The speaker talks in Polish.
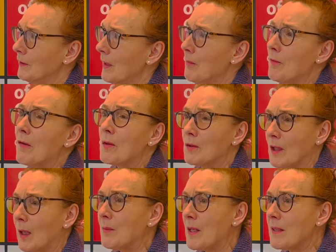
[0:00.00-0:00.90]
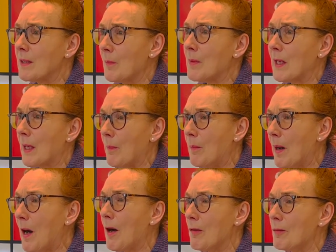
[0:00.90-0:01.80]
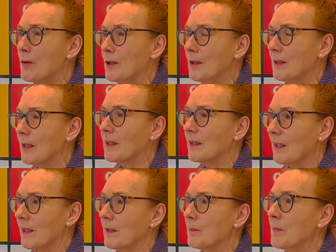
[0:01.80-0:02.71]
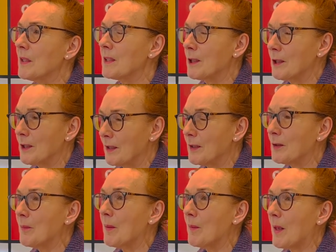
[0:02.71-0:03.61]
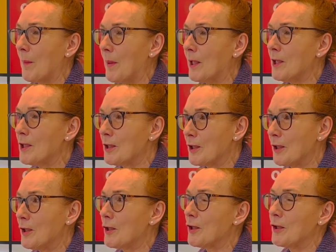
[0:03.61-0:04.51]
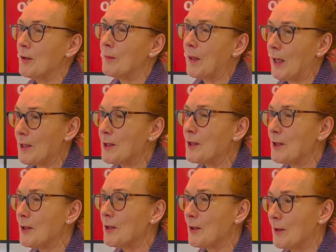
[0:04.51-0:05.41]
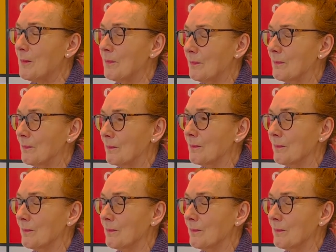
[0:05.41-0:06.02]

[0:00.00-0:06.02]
zajmował tajemnicami kabały, tak mistycyzmu, tak dalej, mistycyzmem kabalistycznym, tak hasyckim. także, mm -hmm.